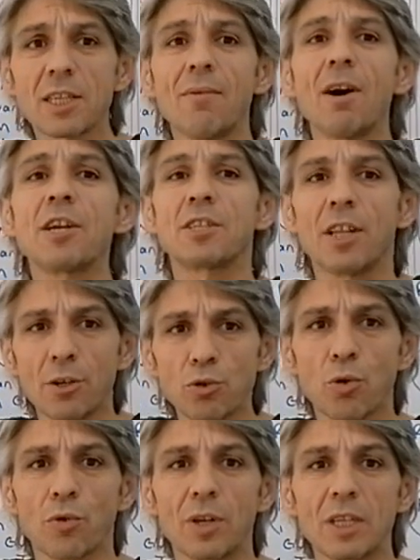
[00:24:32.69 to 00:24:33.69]
savaşları
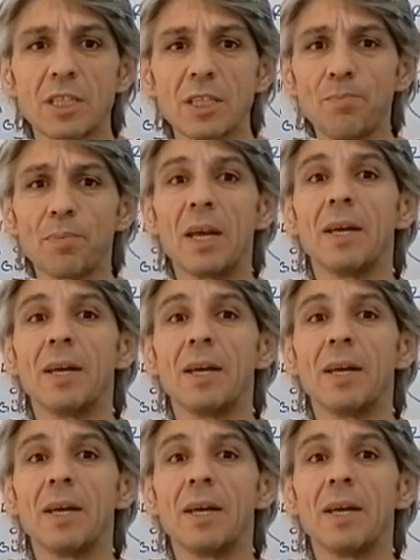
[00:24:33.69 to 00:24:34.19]
sonrası